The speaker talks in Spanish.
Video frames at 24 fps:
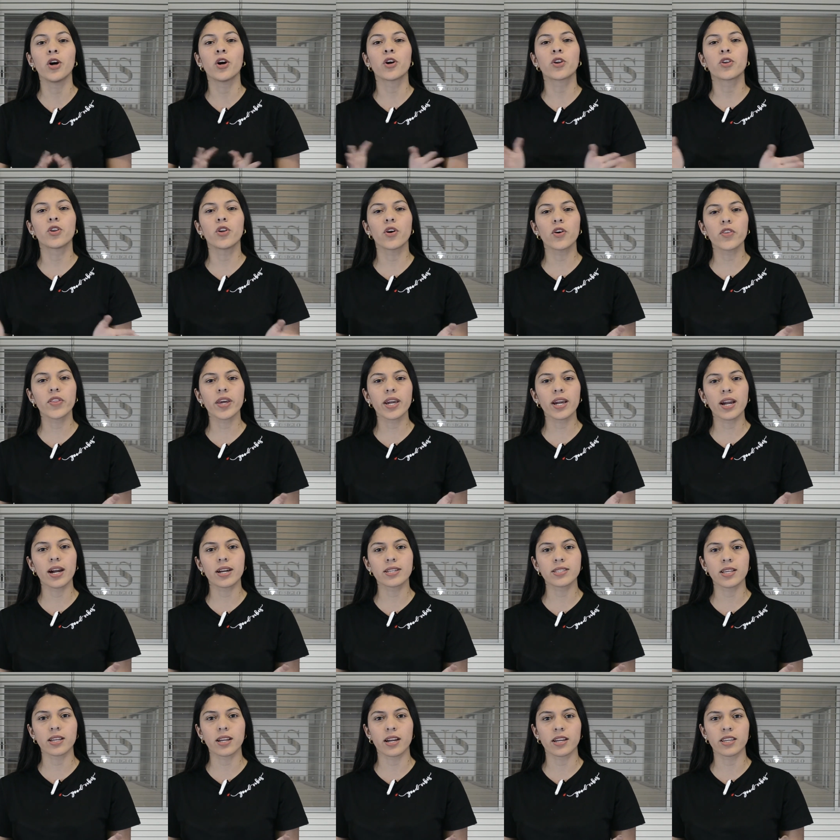no
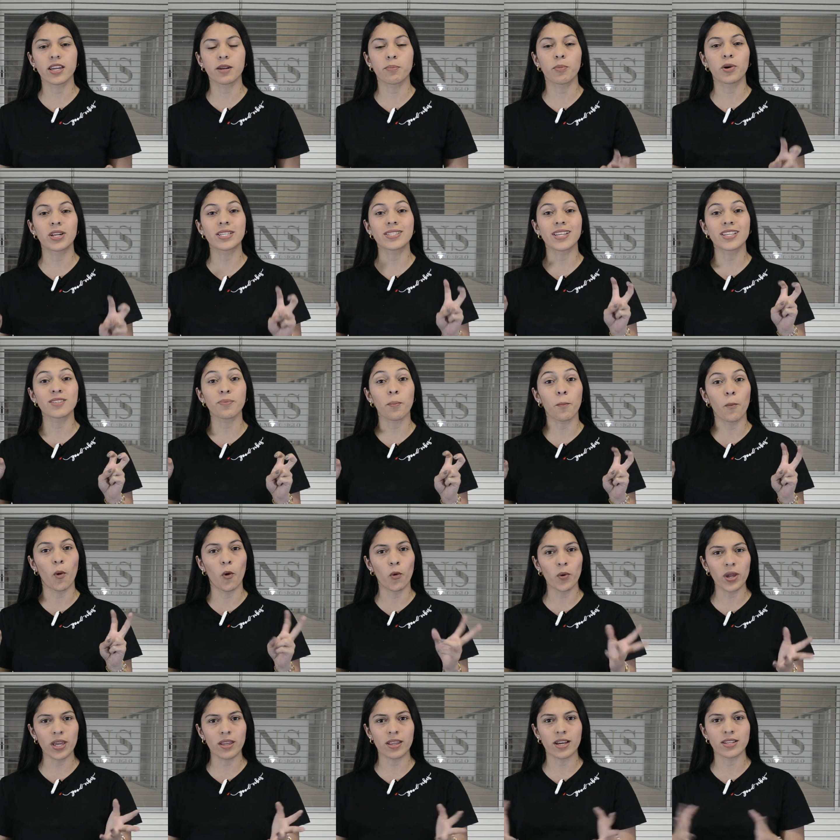dejarse engañar por estas
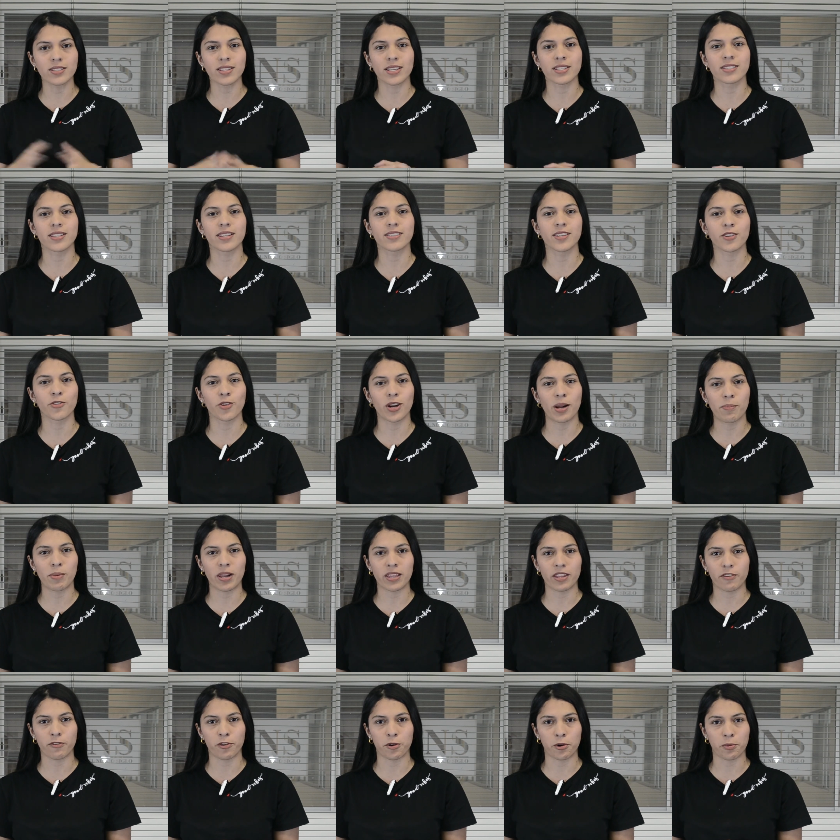movidas que está haciendo la
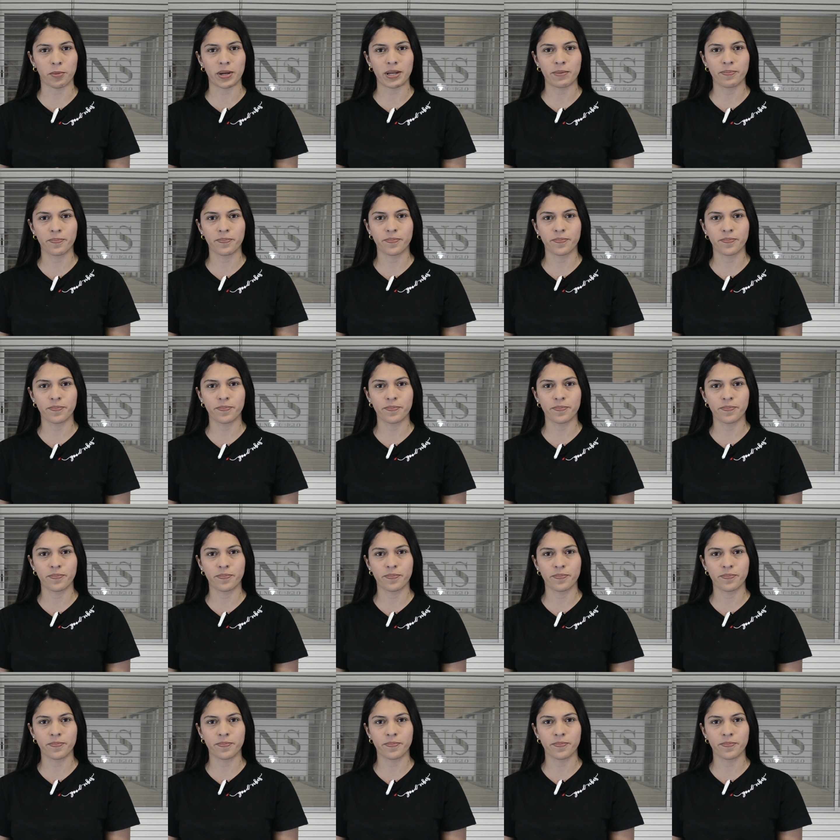plataforma.